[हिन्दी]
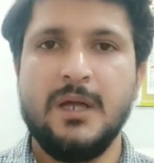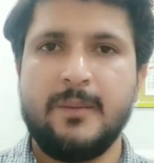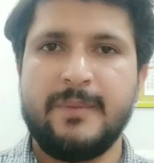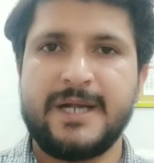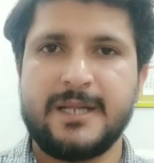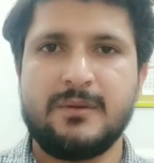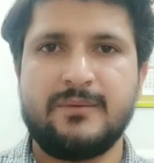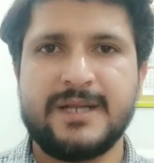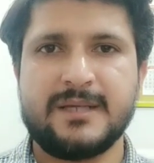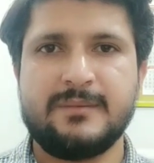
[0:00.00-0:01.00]
मैं टेबल
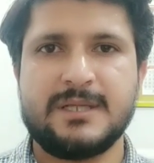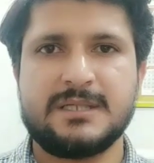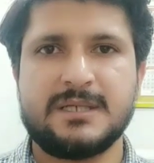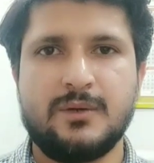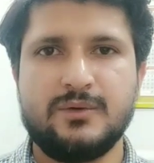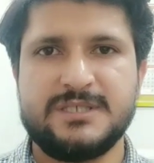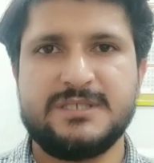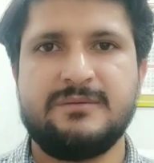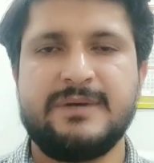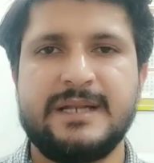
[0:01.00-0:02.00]
फैन की बात कर रहा हूँ डीसी
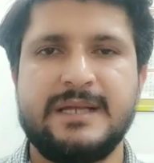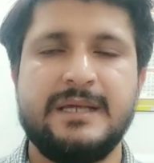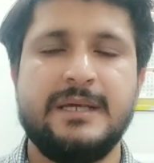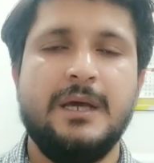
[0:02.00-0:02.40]
फैन की